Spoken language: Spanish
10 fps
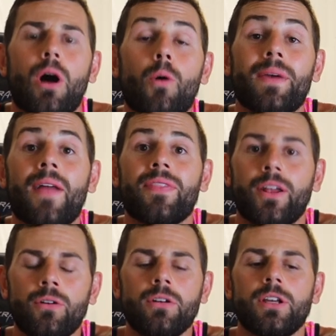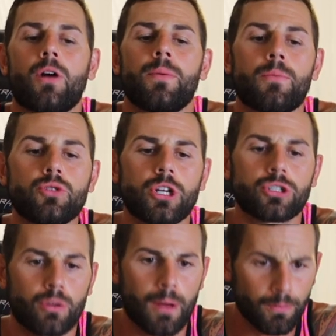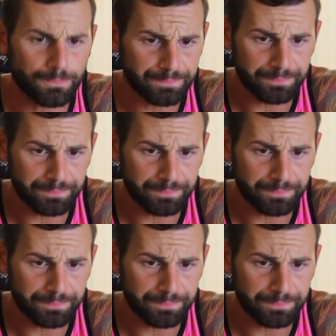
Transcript: agobiante, ¿no? Y agobia mucho el estómago.